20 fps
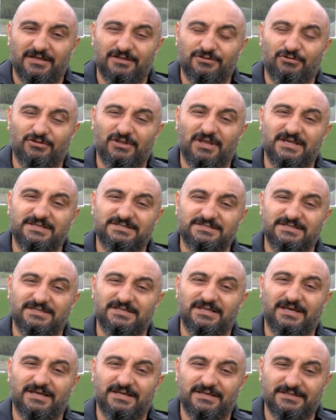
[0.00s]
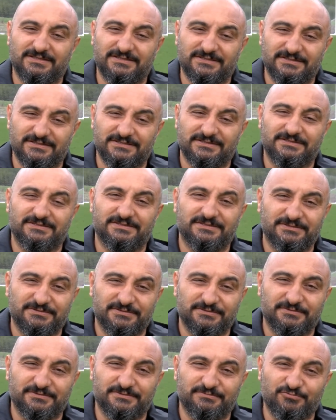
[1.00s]
Dolayısıyla e,
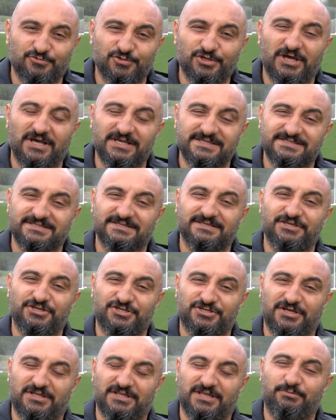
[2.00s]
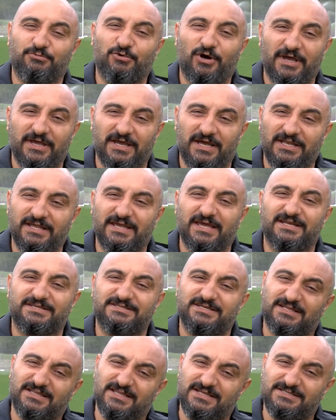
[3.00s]
bu yaz inşallah bu hayali
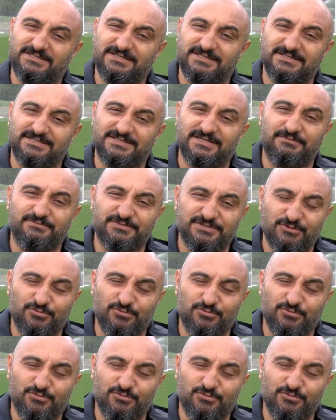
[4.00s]
gerçekleştireceğimize